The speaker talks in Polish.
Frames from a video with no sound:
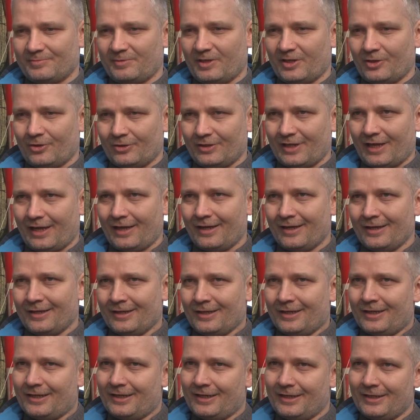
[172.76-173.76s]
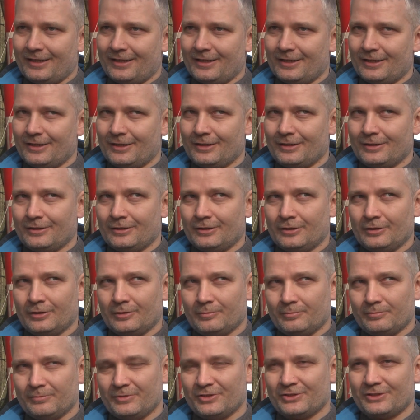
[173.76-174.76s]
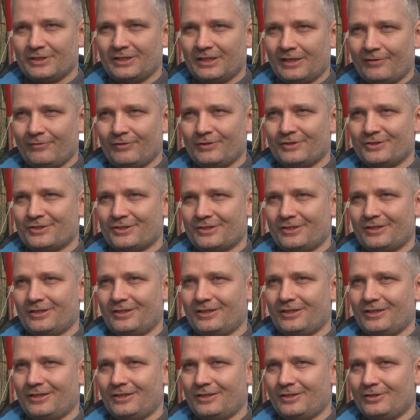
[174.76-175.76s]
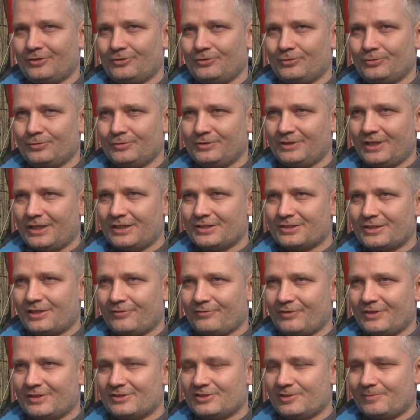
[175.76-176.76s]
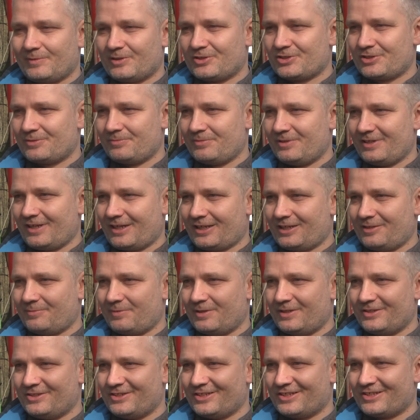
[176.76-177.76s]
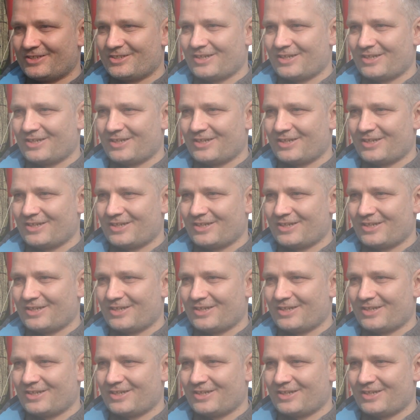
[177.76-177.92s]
zmieniona. E, Myślę nawet, że trudniejsza, więc zobaczymy jaki będzie